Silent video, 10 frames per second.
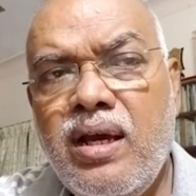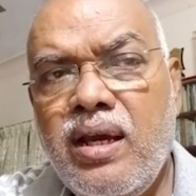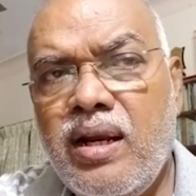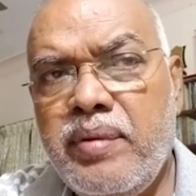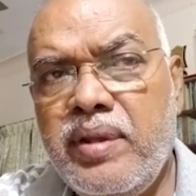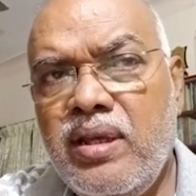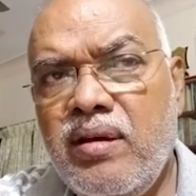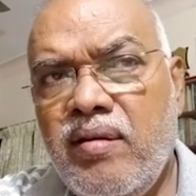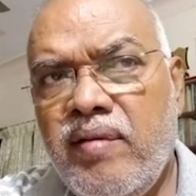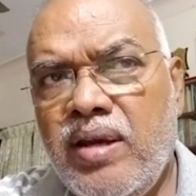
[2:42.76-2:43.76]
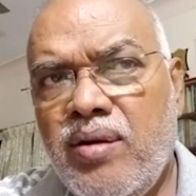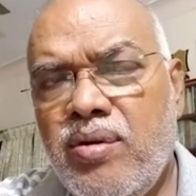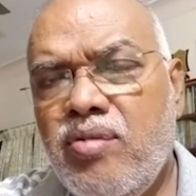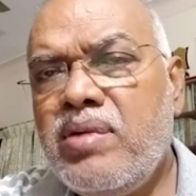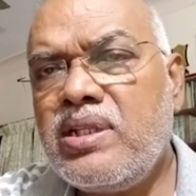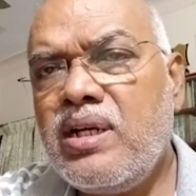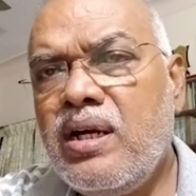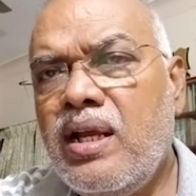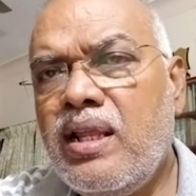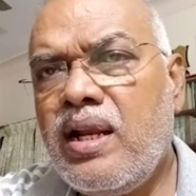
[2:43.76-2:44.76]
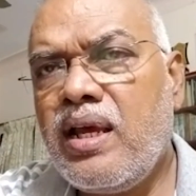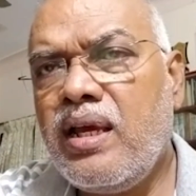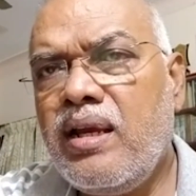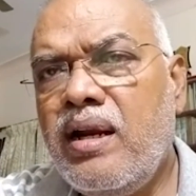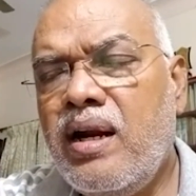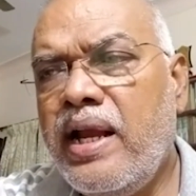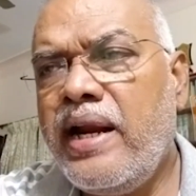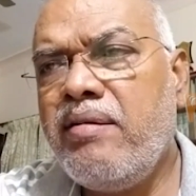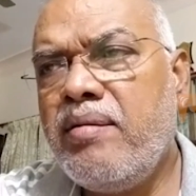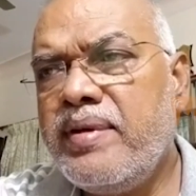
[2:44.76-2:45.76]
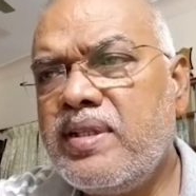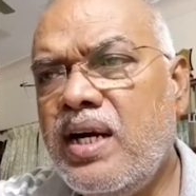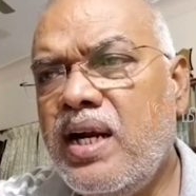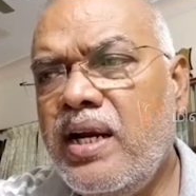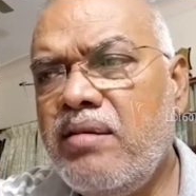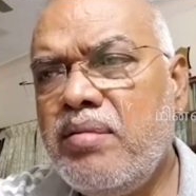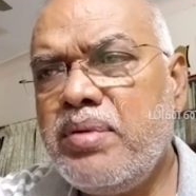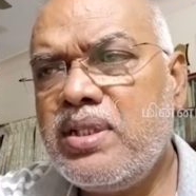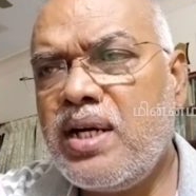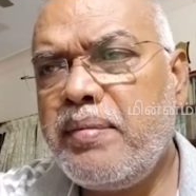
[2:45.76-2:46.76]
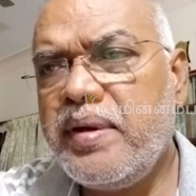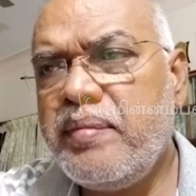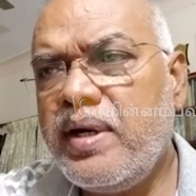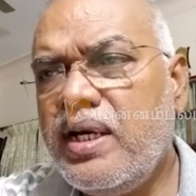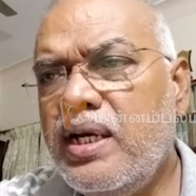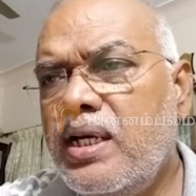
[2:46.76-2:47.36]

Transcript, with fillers: என்னை பற்றி வைக்கக்கூடிய விமர்சனங்கள் அதானே நெகட்டிவாக பேசுகிறான் நெகட்டிவாக பேசுகிறான் அப்படிம்பாங்க